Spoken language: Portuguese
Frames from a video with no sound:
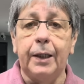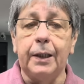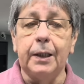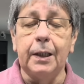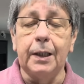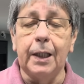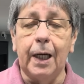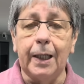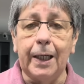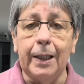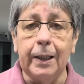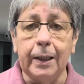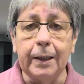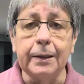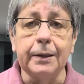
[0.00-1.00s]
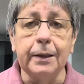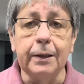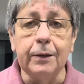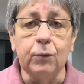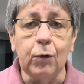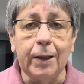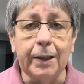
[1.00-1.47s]
e a galera
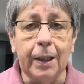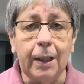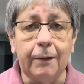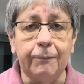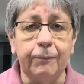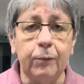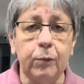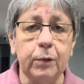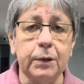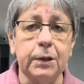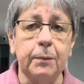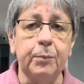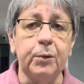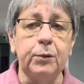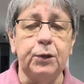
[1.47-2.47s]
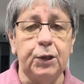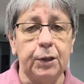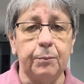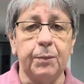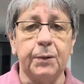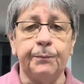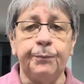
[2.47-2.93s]
dando aquela força para o
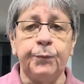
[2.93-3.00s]
time.